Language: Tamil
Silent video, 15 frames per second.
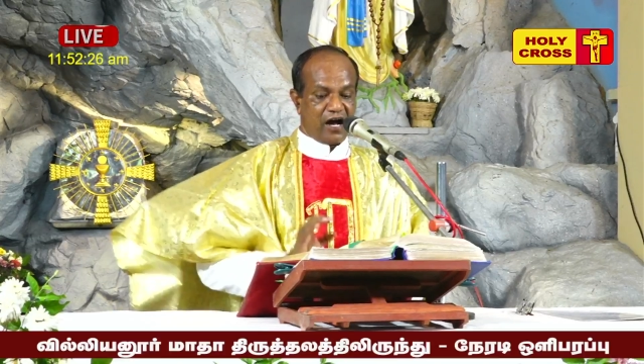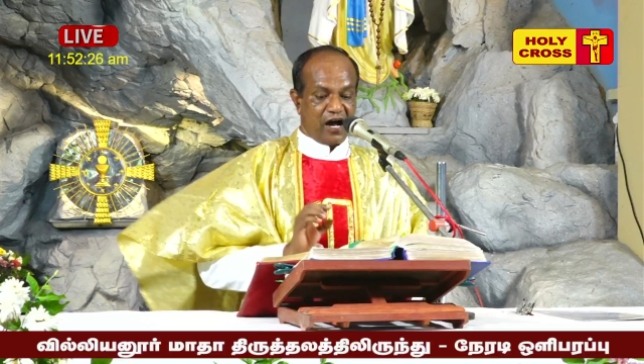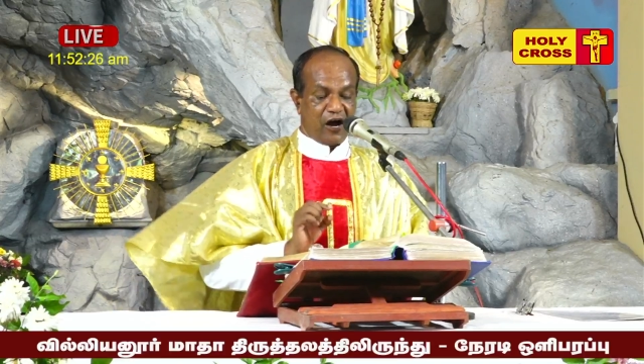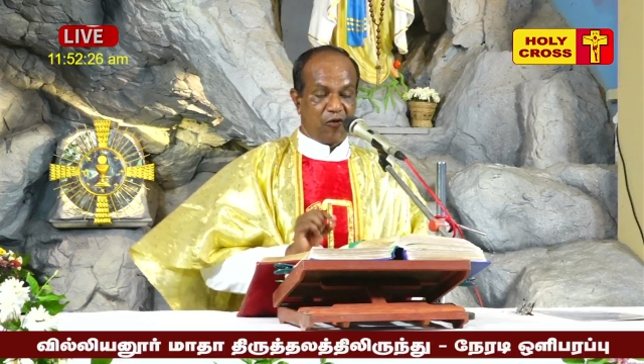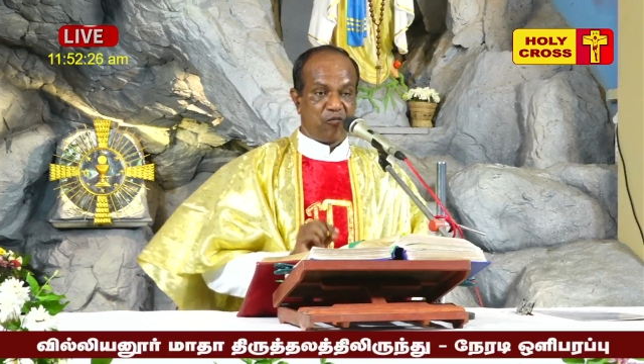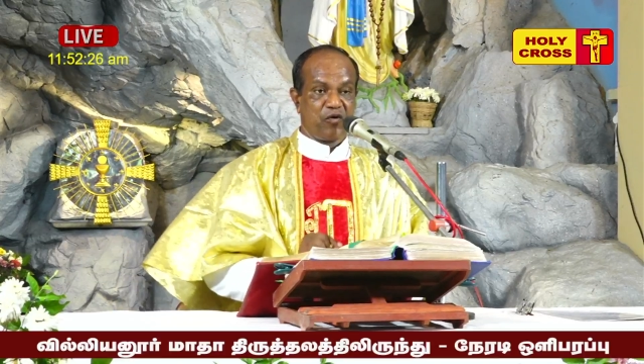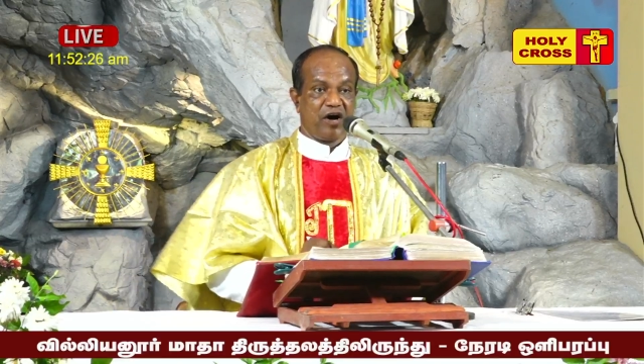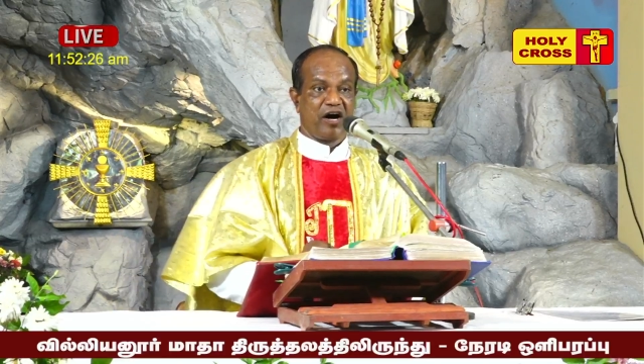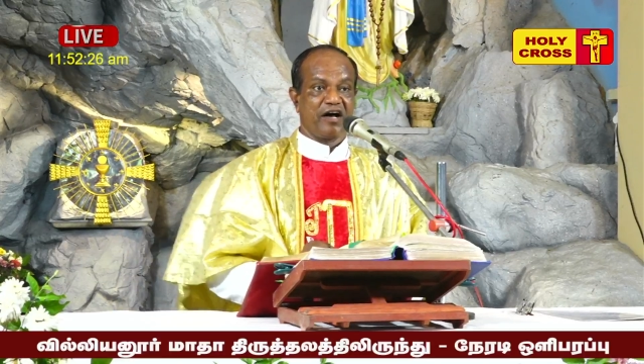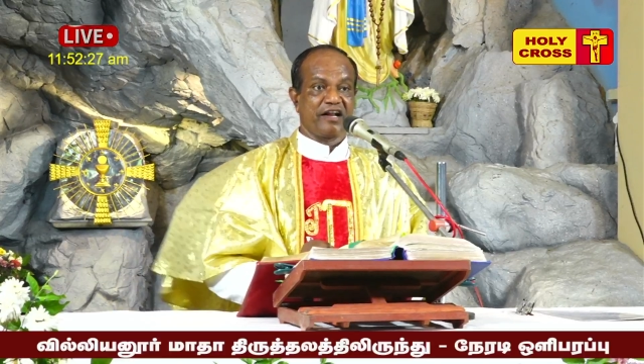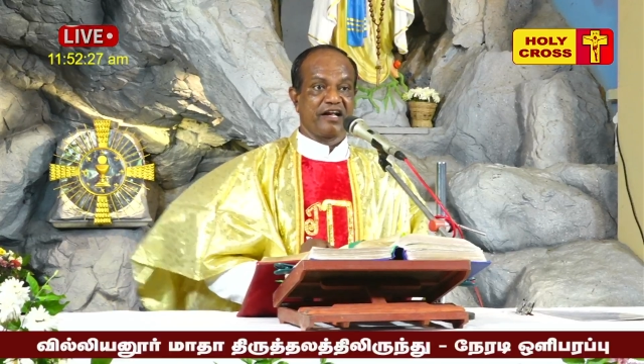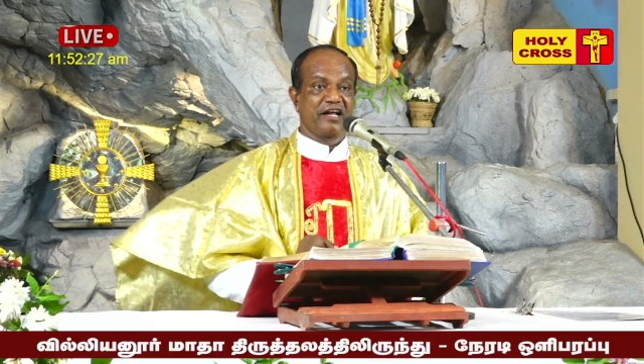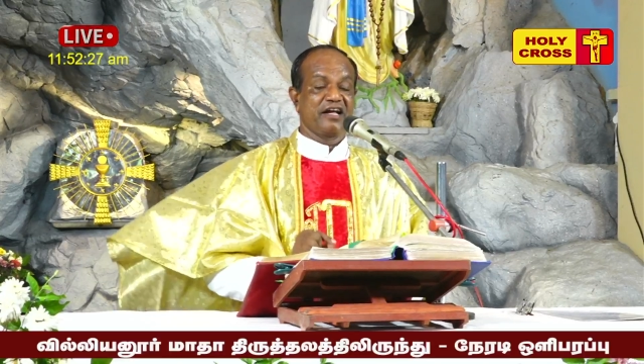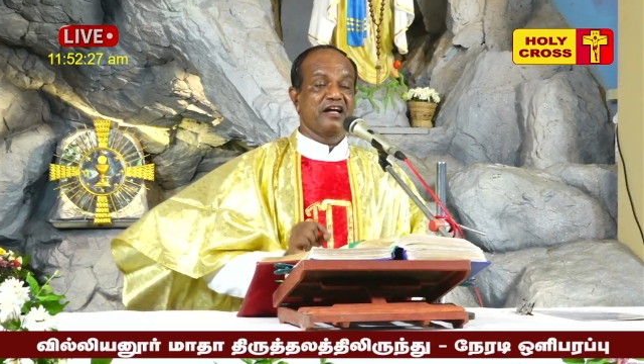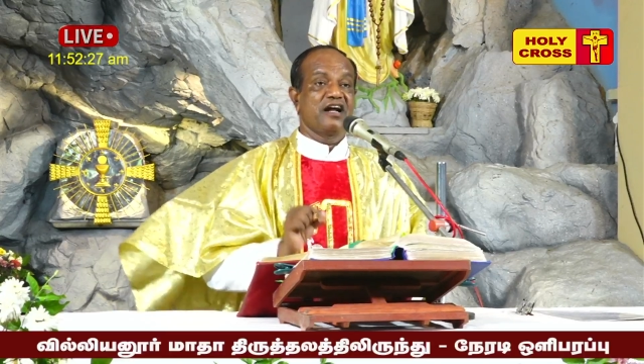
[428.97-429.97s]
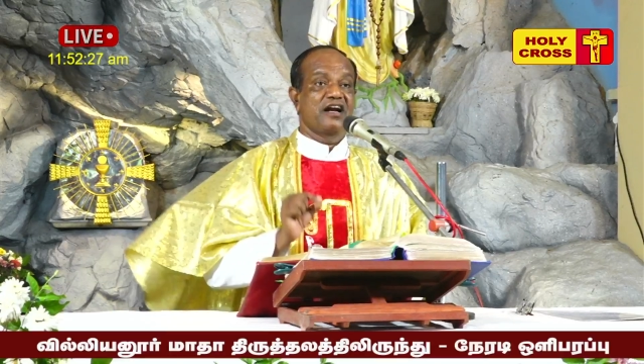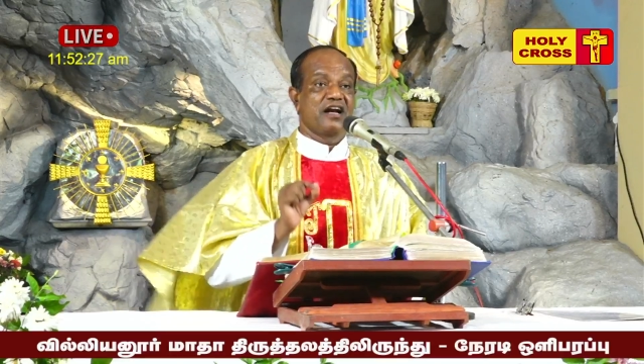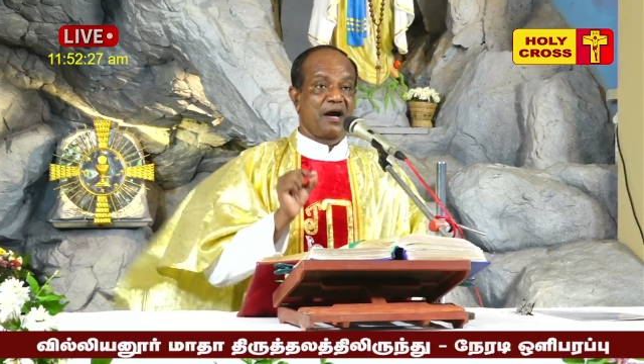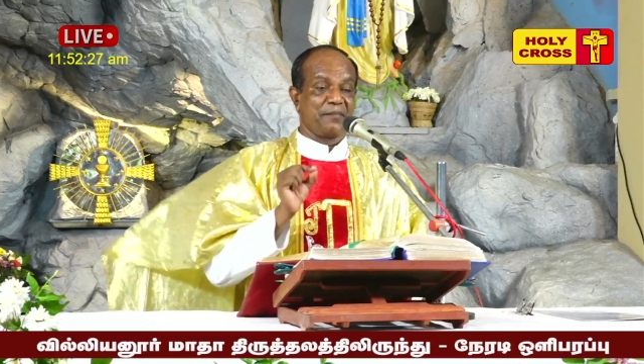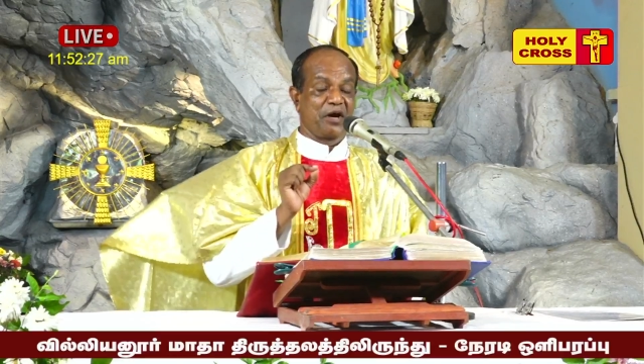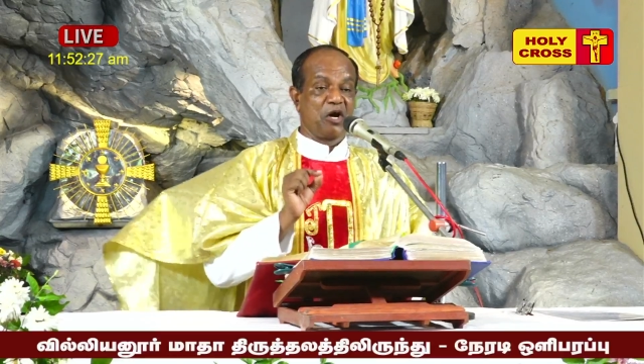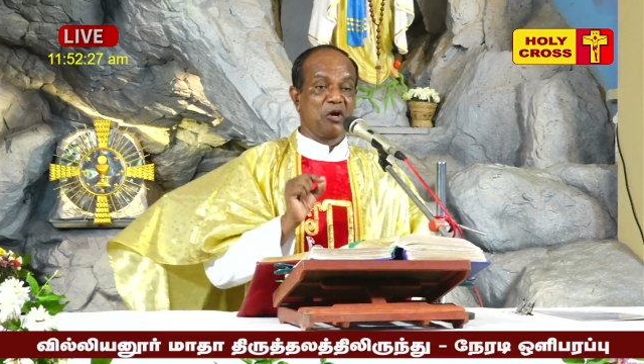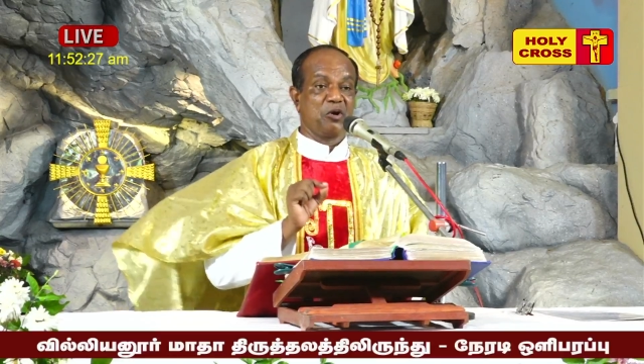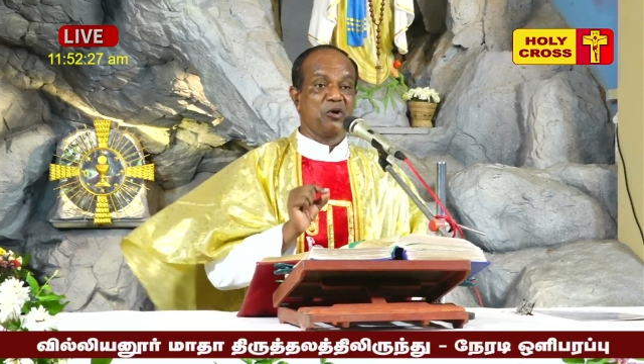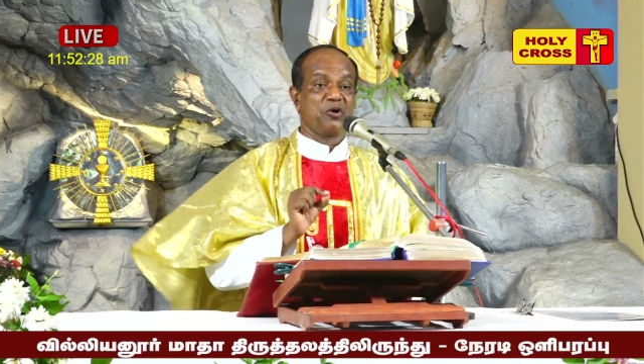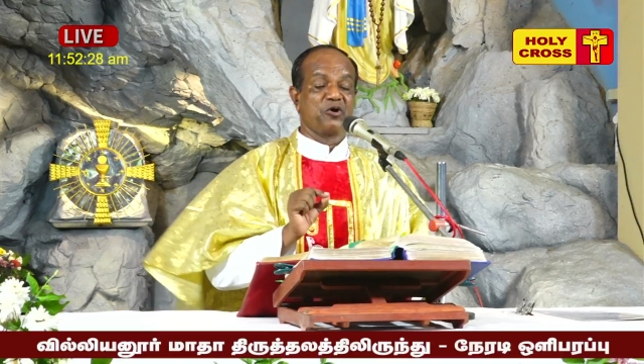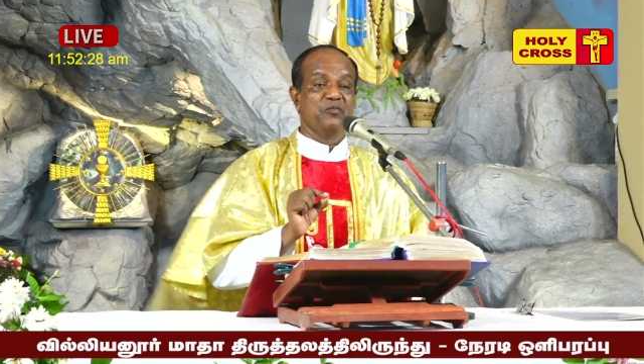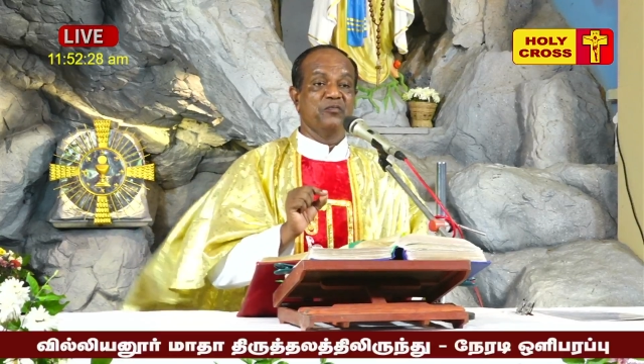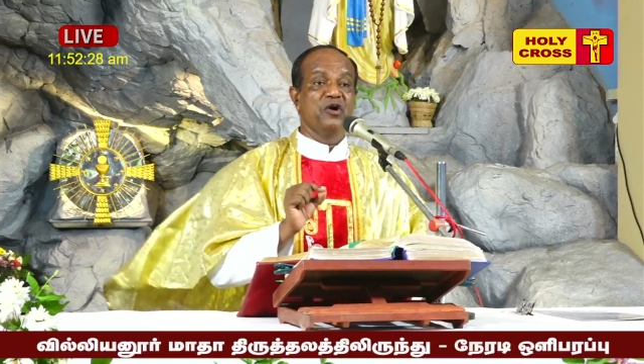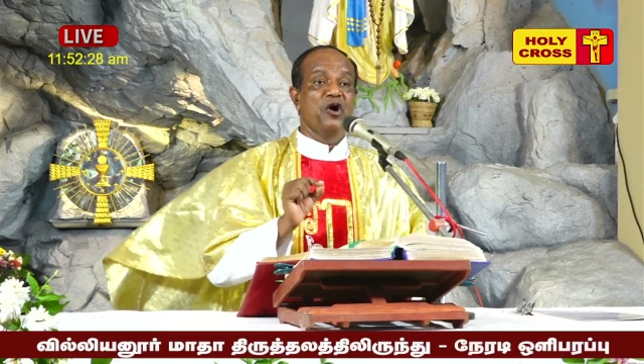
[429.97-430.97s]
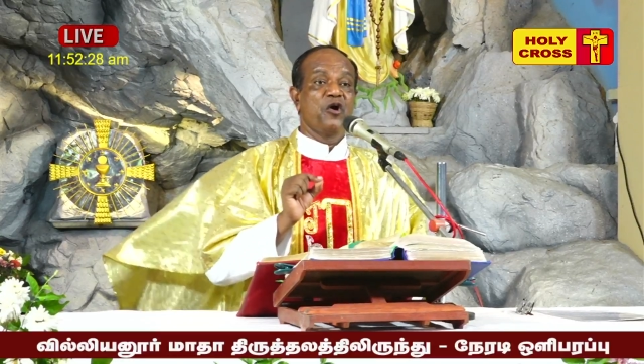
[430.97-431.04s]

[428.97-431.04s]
அவ்வாறு நாம் எல்லோரும்